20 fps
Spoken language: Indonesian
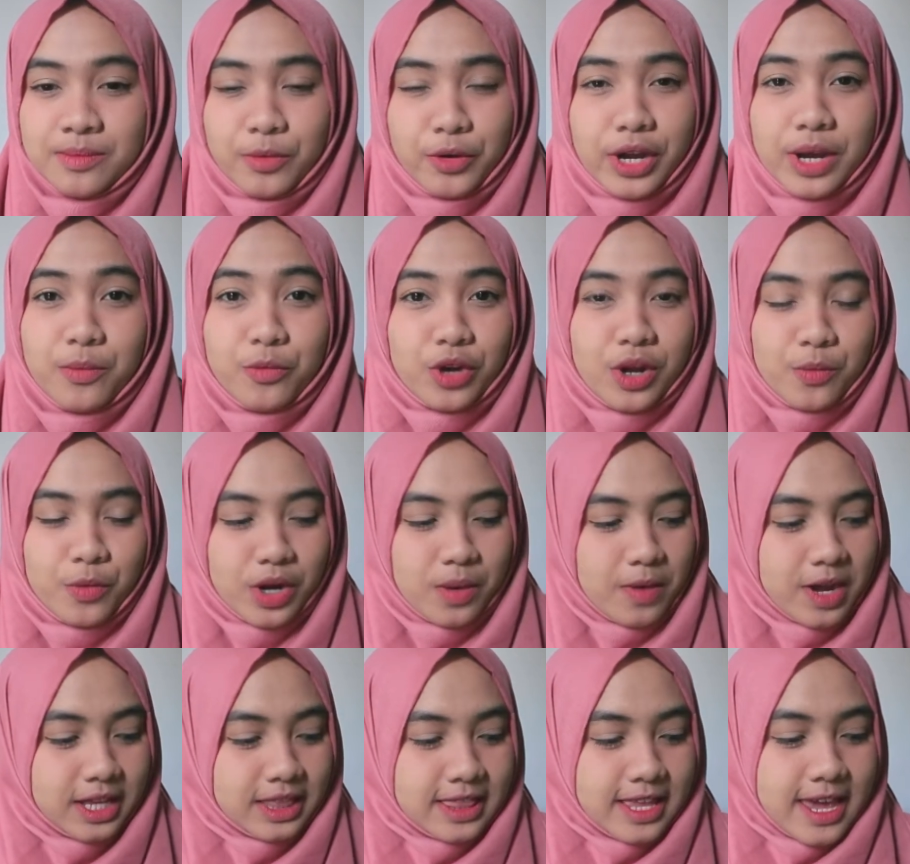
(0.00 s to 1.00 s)
pokoknya murah-murah
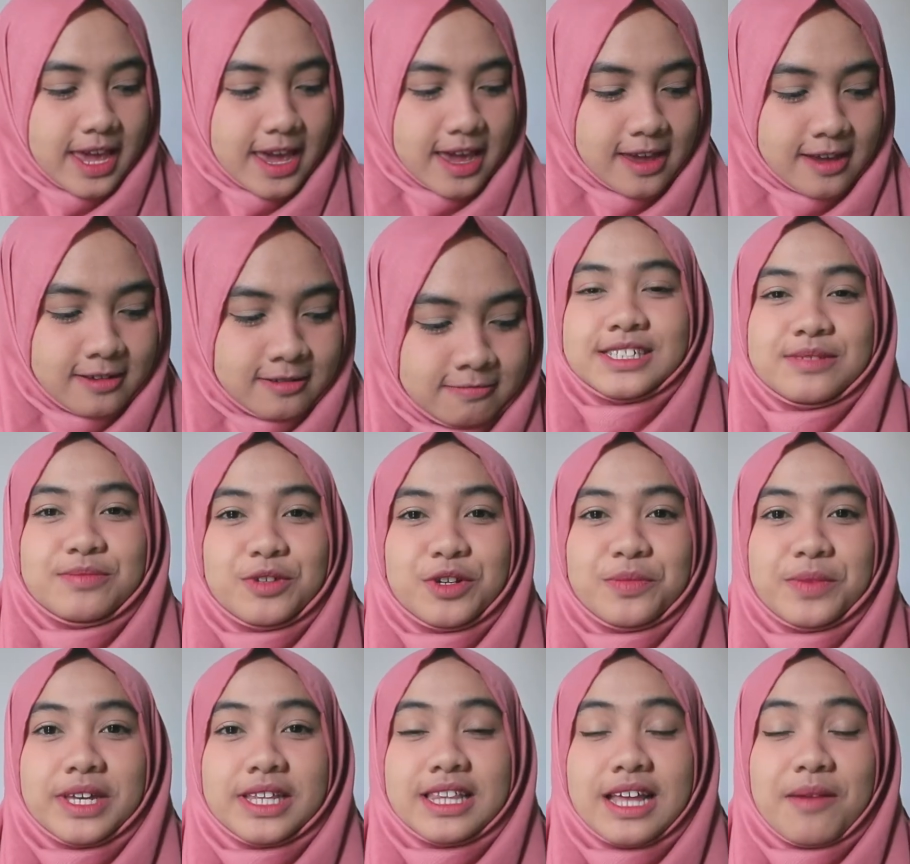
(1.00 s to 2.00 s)
banget deh
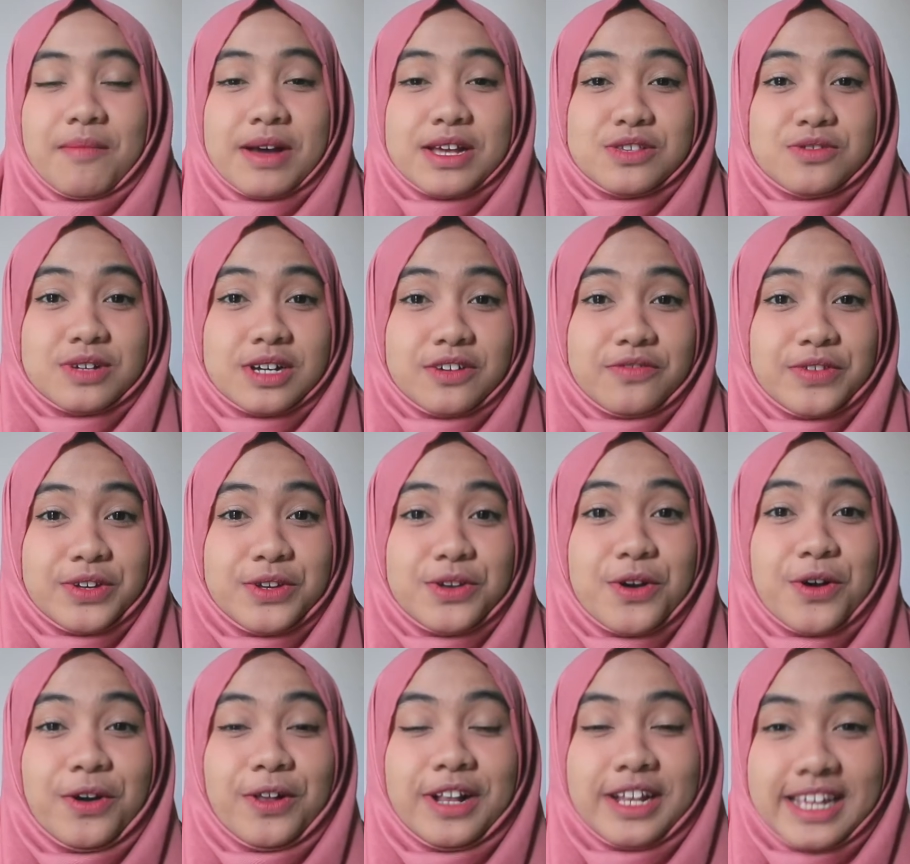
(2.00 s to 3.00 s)
sebelum kita masuk ke
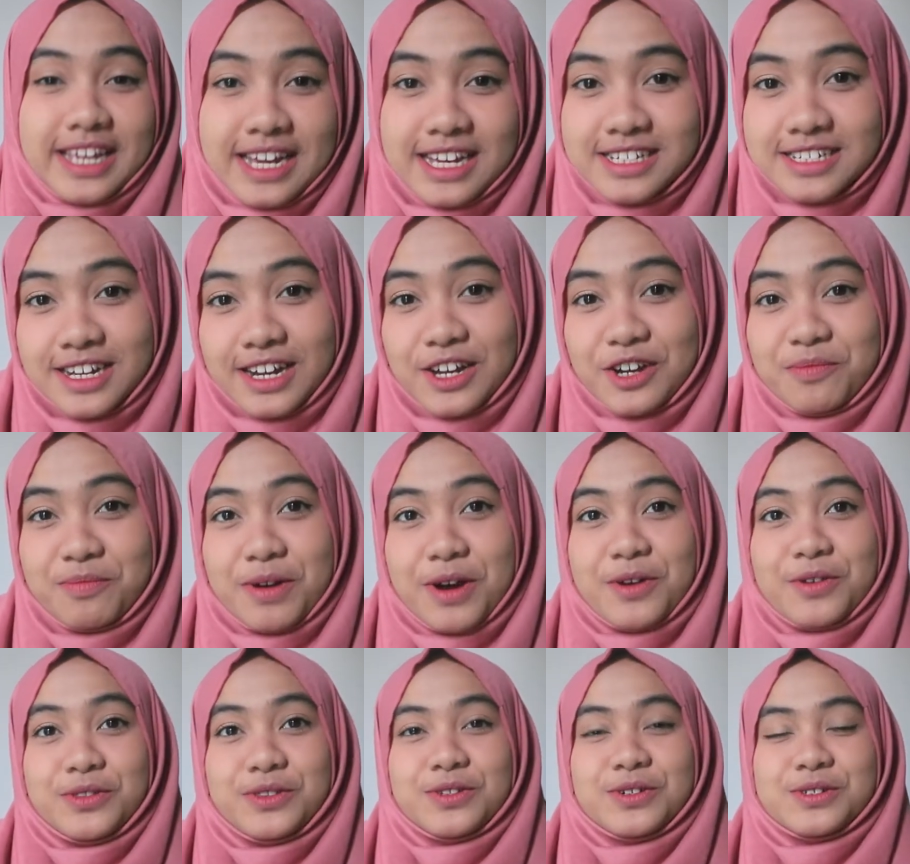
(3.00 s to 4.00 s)
video haulnya jangan
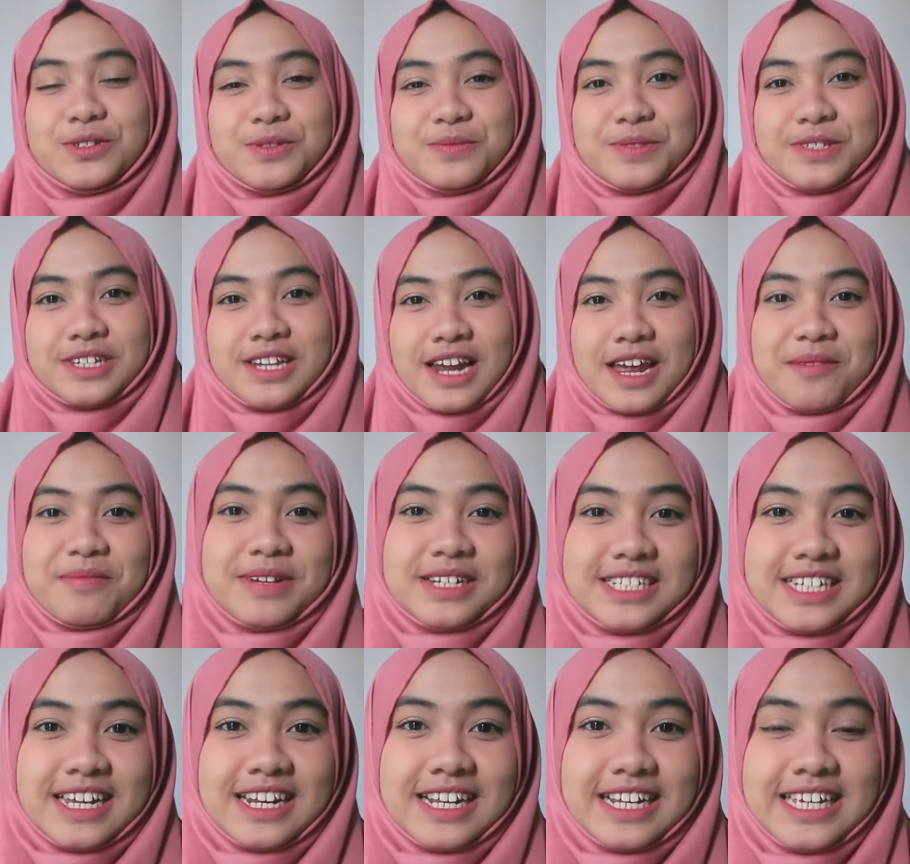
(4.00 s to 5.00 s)
lupa untuk subscribe ke
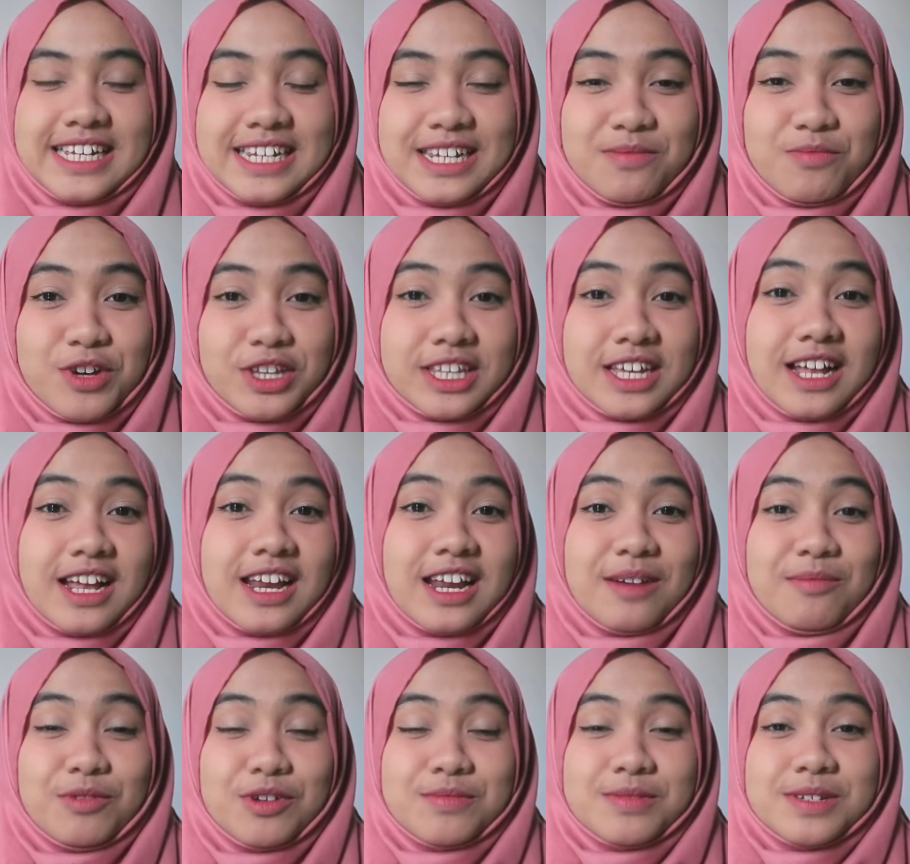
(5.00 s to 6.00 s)
channel ini buat kalian
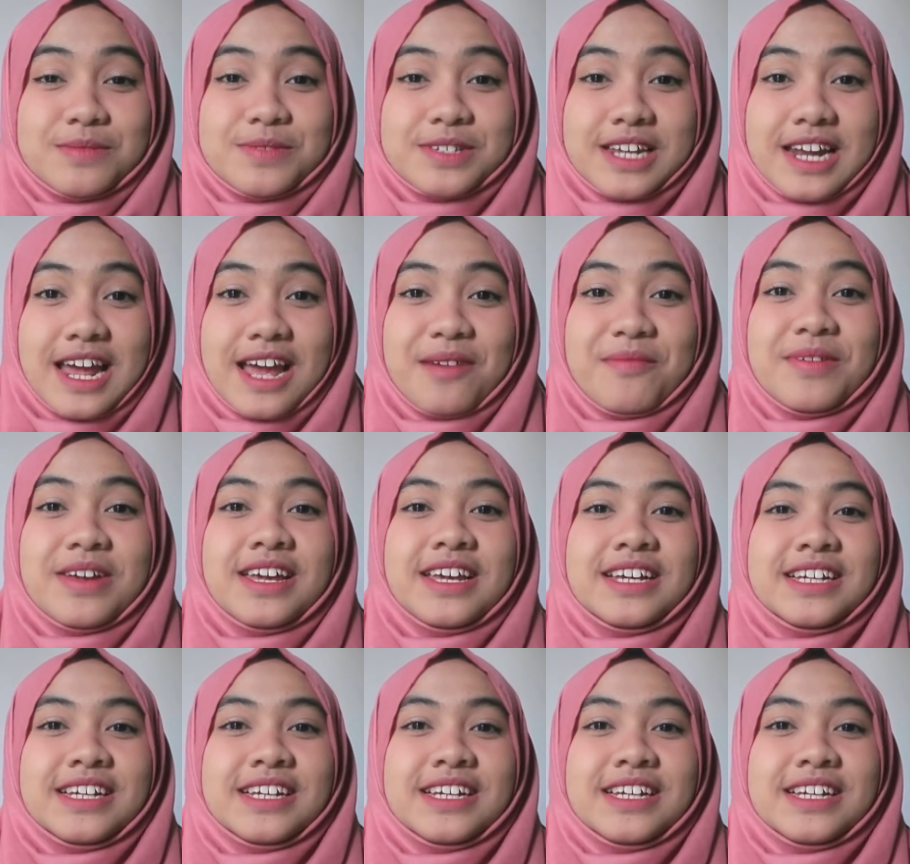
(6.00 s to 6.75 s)
yang belum subscribe